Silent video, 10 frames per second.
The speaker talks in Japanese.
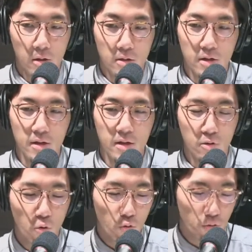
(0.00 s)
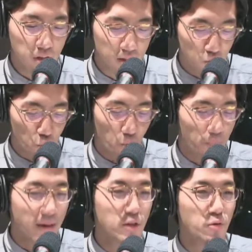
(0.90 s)
で高校生になるとこう
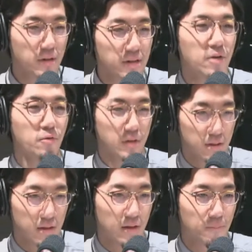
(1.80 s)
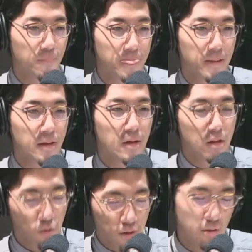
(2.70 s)
バイトができるようになってあお金貯め
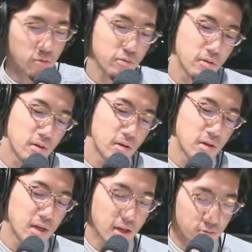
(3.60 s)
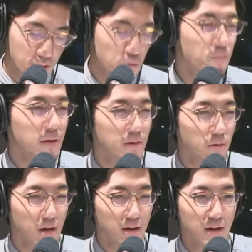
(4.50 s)
てそうなんですよ東京行くぞと100円ショップでも
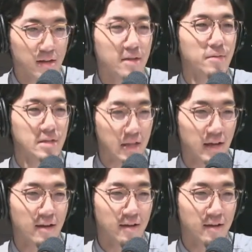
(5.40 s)
うガンガン働きまして